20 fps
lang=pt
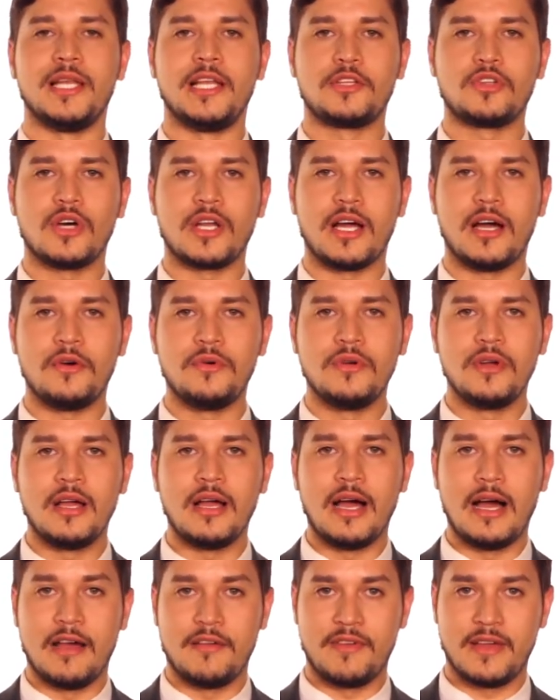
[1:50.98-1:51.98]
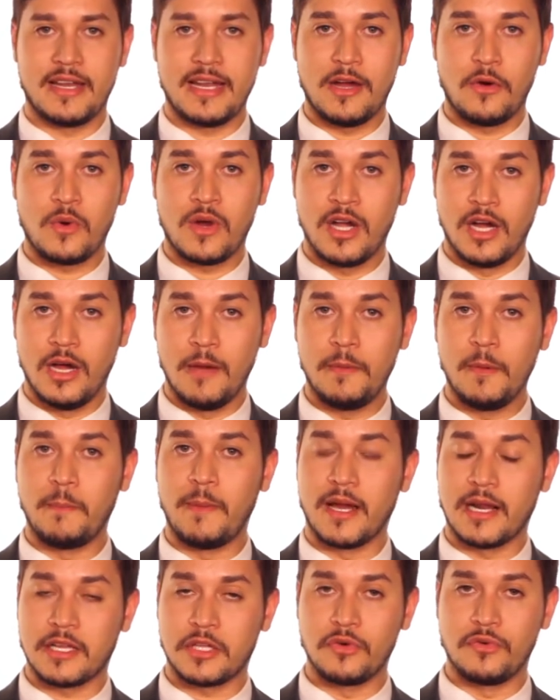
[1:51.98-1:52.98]
eleitoral, haverá o campo
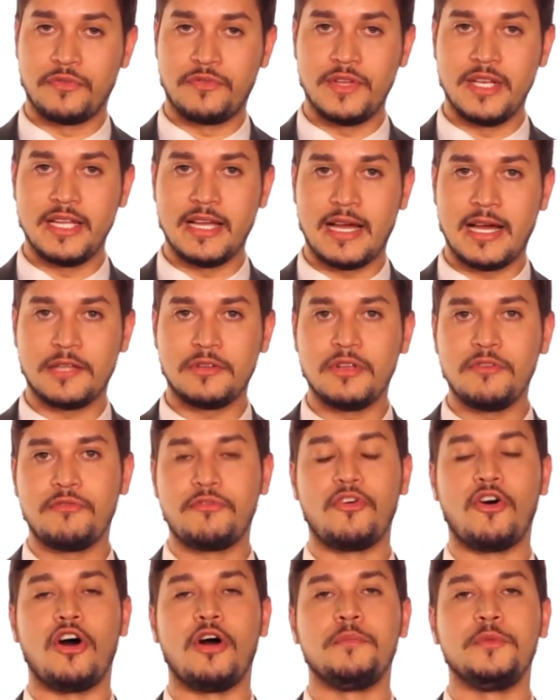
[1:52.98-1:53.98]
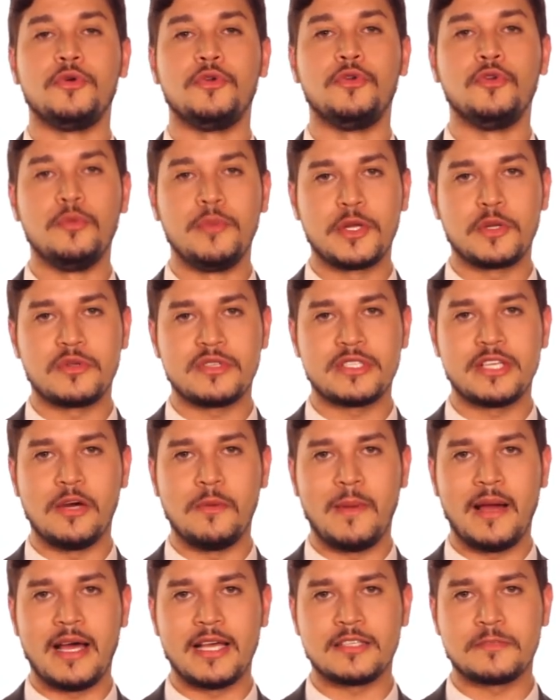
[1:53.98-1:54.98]
para que o filiado informe o número do seu
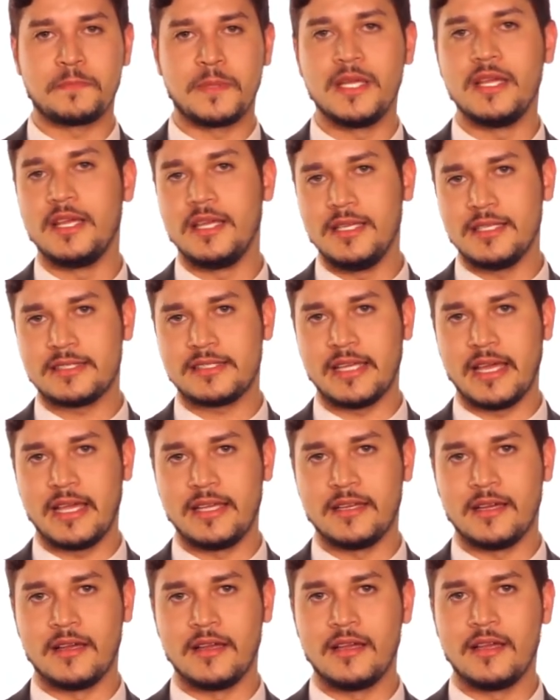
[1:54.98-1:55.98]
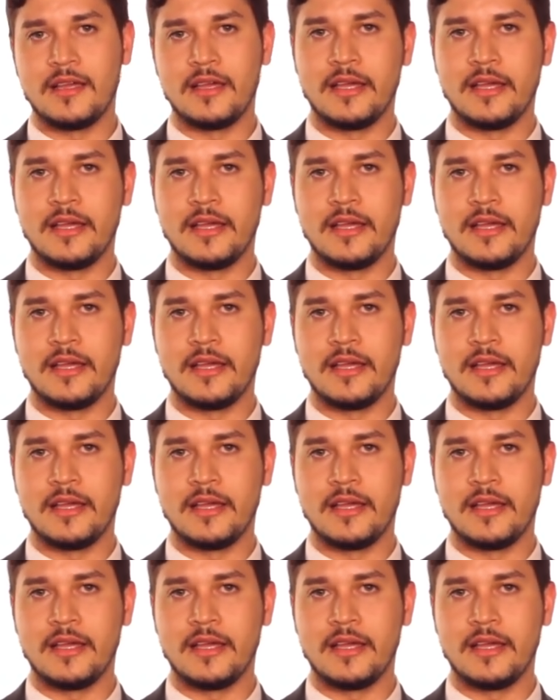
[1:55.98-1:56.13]
MASP e senha,